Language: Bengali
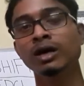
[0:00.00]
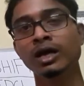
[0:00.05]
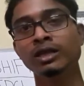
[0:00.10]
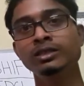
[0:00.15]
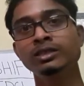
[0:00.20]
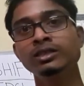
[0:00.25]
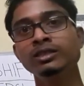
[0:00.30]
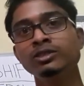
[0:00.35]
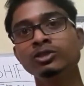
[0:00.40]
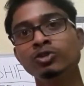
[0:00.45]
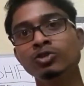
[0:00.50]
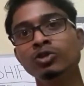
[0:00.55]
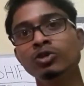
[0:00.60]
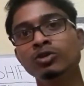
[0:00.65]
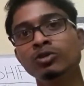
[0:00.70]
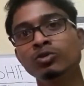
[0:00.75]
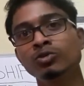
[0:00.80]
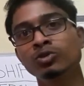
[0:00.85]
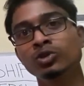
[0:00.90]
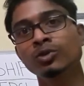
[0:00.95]
আছে সেগুলো
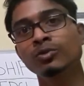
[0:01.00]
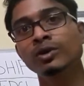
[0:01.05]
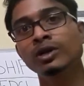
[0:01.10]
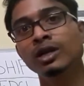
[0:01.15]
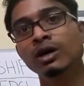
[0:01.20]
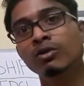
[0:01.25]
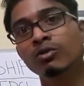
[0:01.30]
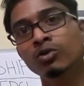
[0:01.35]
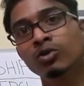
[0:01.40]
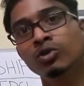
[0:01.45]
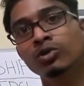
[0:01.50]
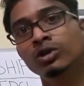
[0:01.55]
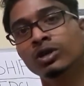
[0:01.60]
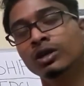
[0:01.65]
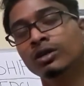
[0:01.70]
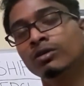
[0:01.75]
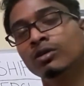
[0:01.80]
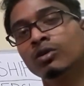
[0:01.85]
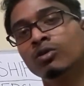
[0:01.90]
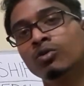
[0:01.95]
করতে পারেন ডাউনলোডটা
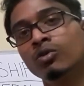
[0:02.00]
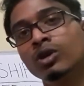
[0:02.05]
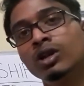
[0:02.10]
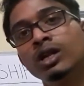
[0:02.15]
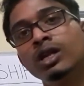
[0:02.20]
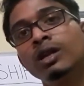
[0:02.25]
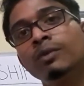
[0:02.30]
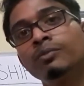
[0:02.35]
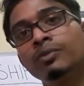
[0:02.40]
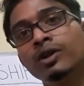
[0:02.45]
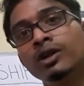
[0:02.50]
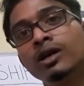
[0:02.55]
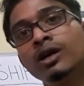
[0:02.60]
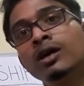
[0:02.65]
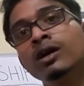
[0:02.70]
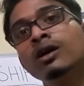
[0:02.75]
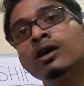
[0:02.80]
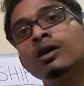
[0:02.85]
কীভাবে করলেন আপনারা